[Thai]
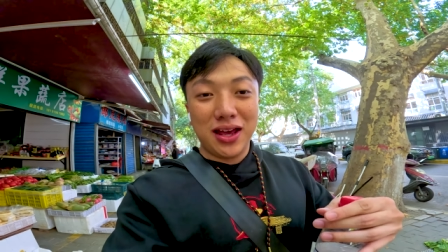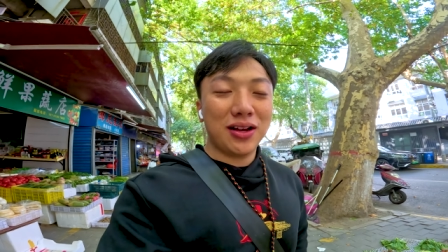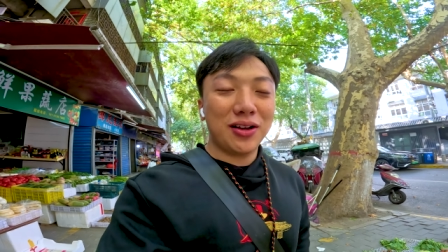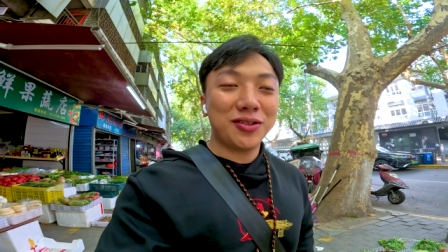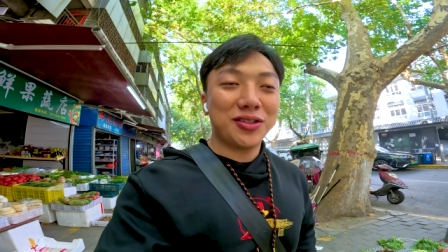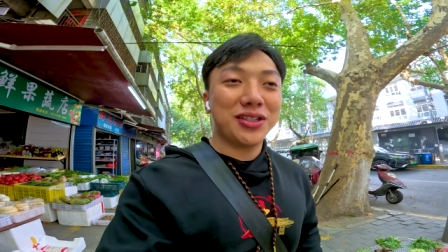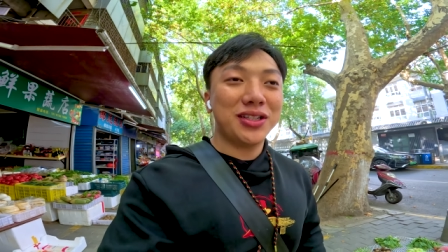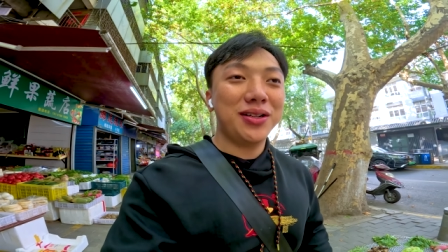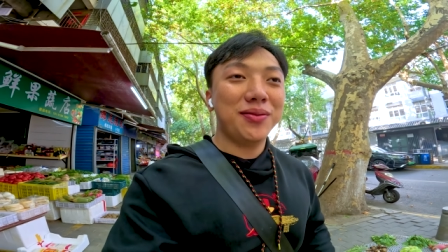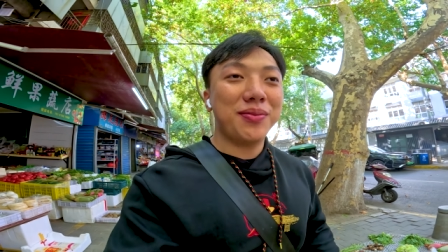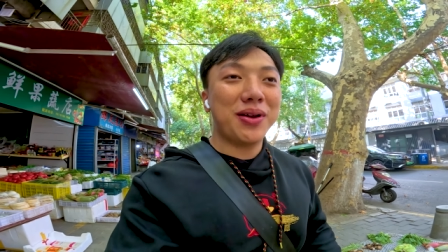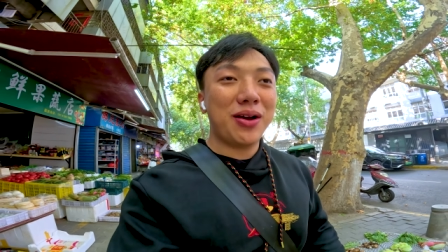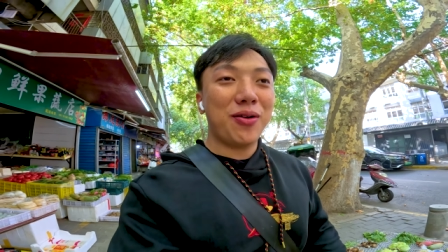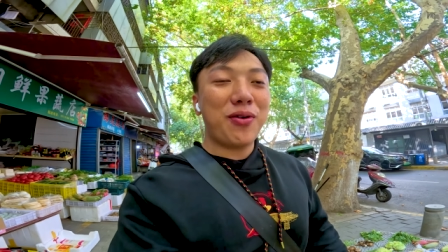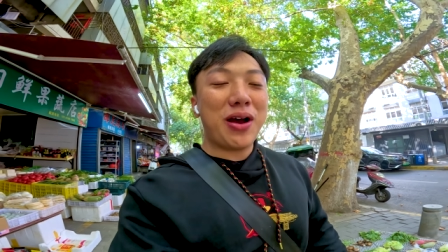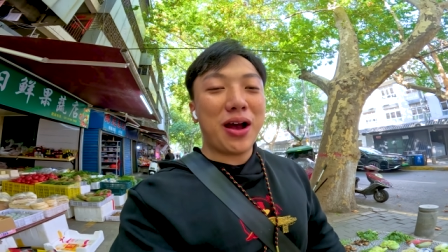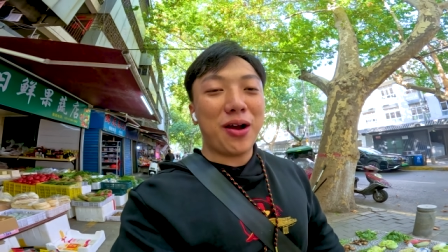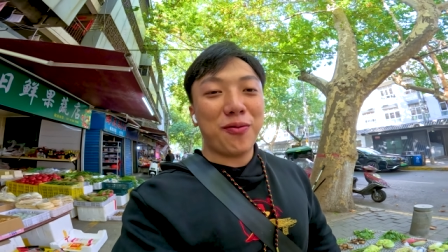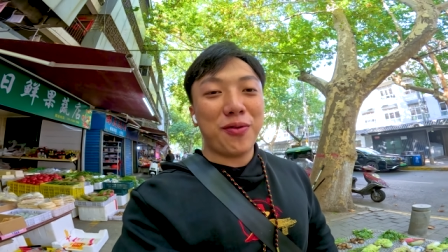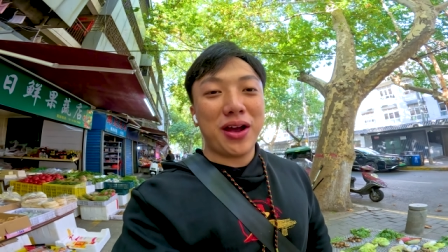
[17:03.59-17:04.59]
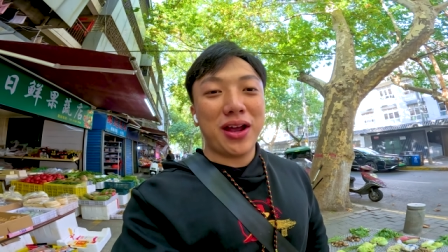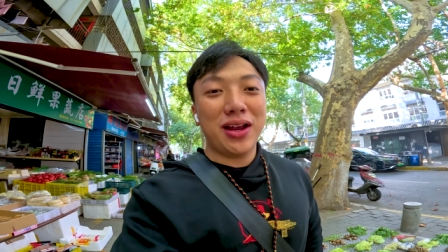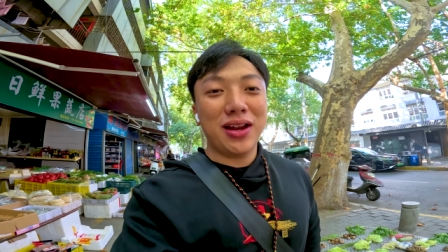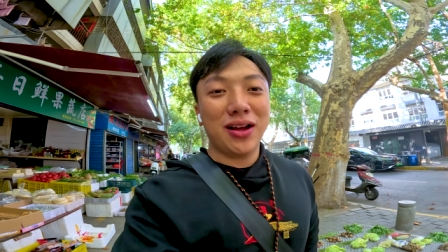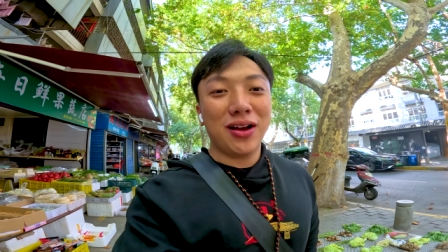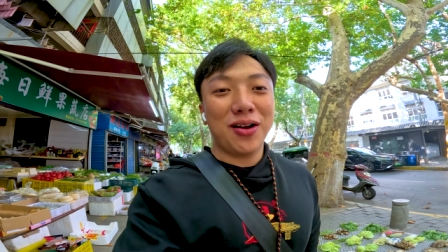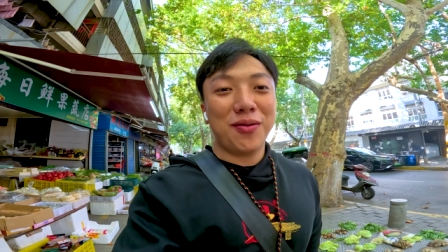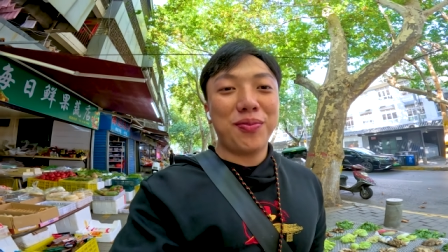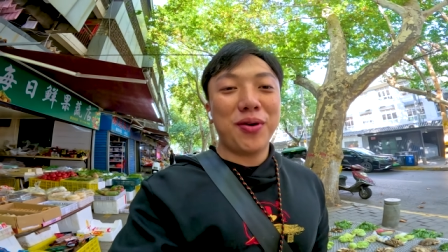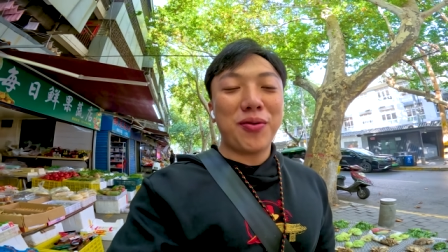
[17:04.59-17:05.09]
เอาชื่อมาวางไว้
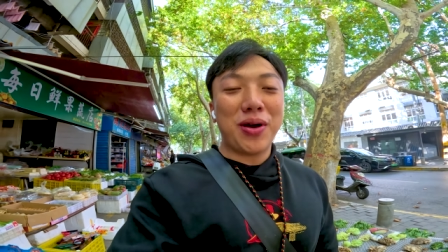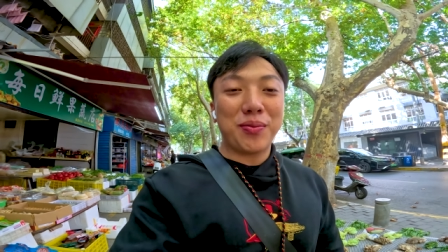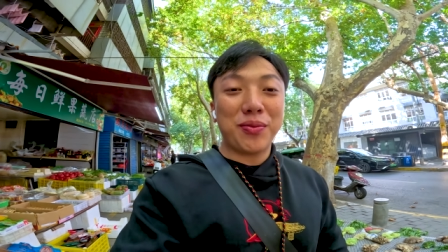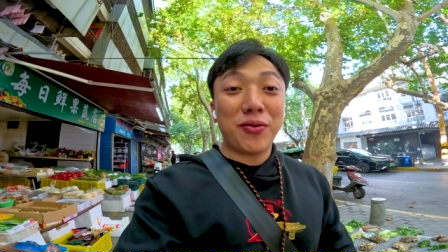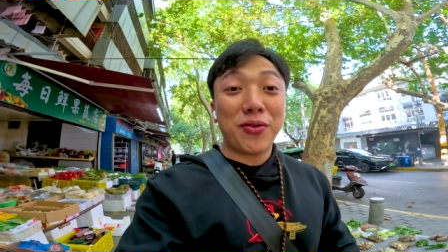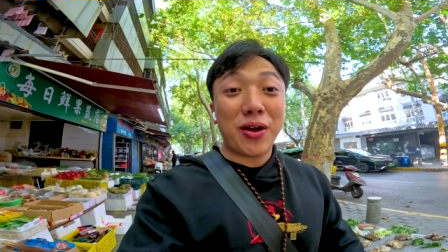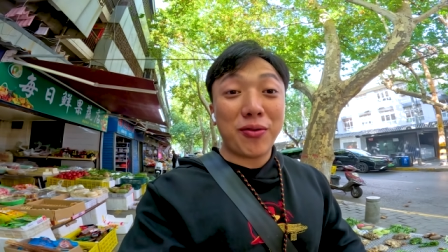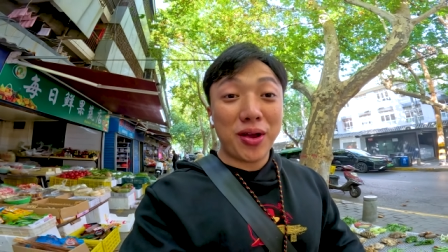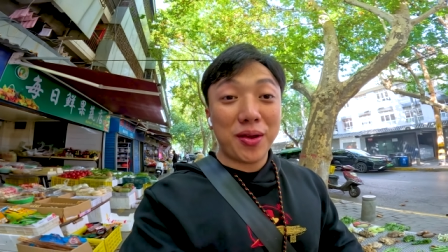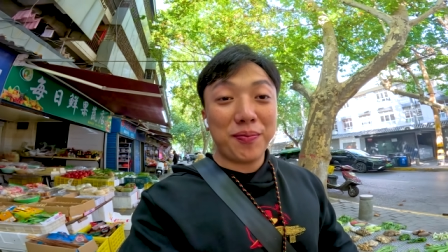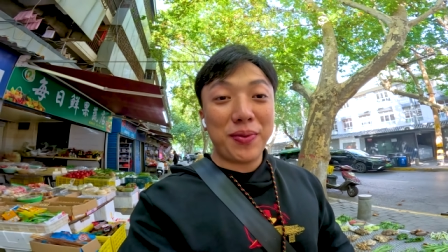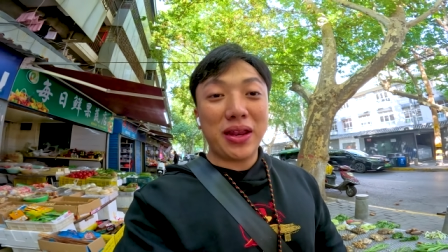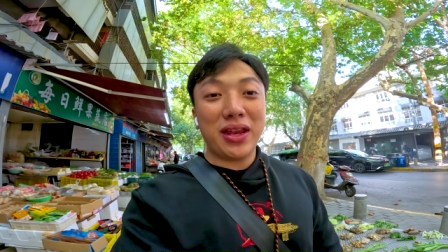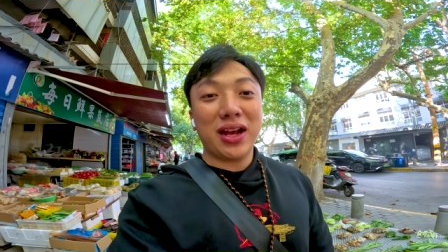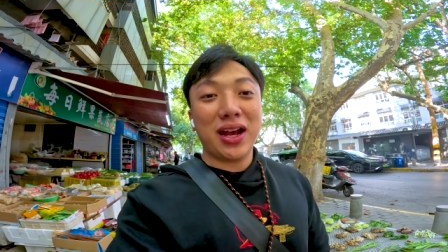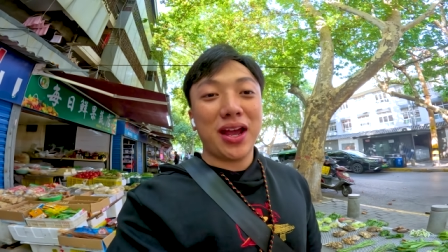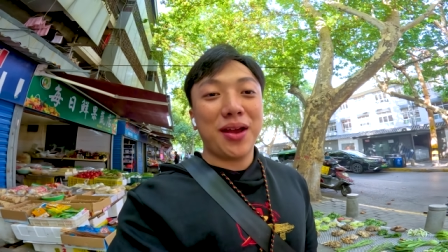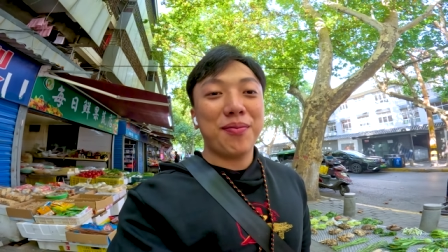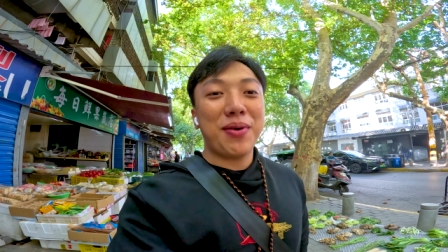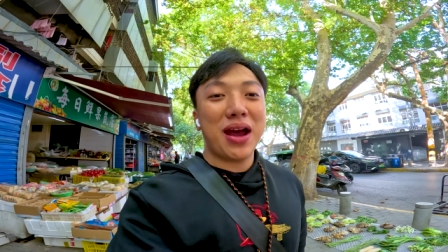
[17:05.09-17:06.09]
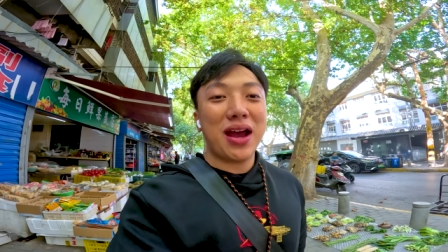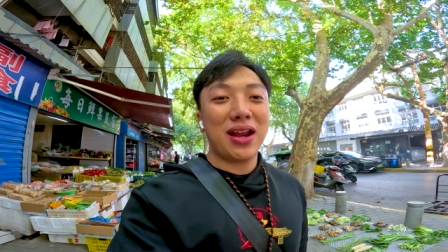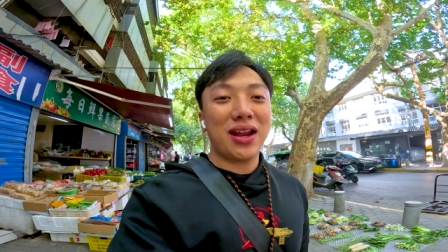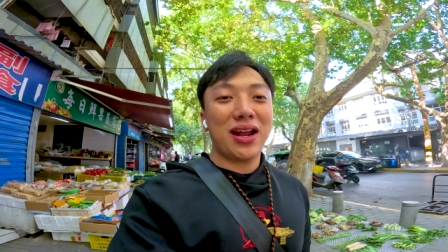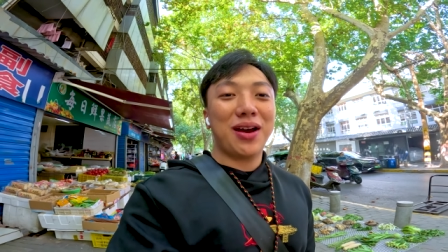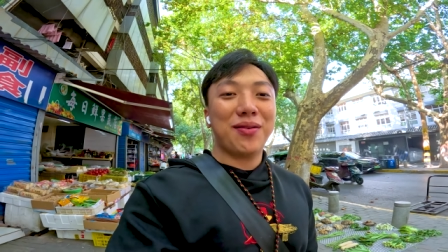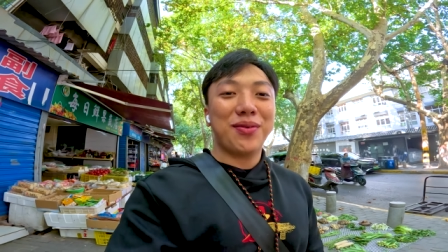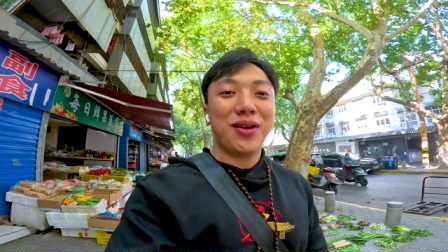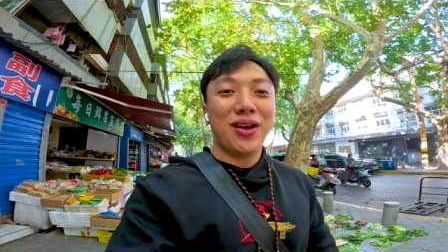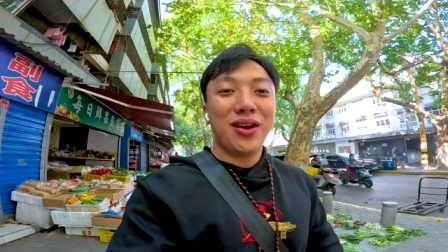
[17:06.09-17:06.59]
แล้วก็ประวัติมาวางไว้เป็นยังไงบ้าง
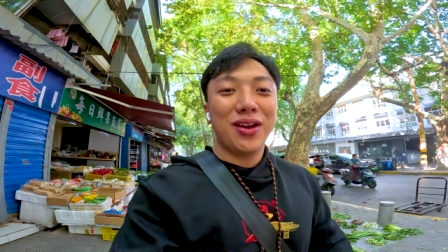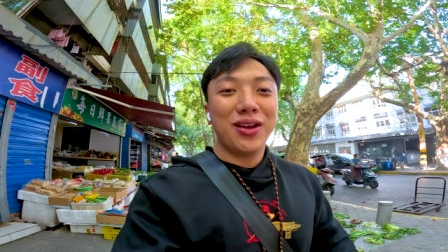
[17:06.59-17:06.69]
ครับ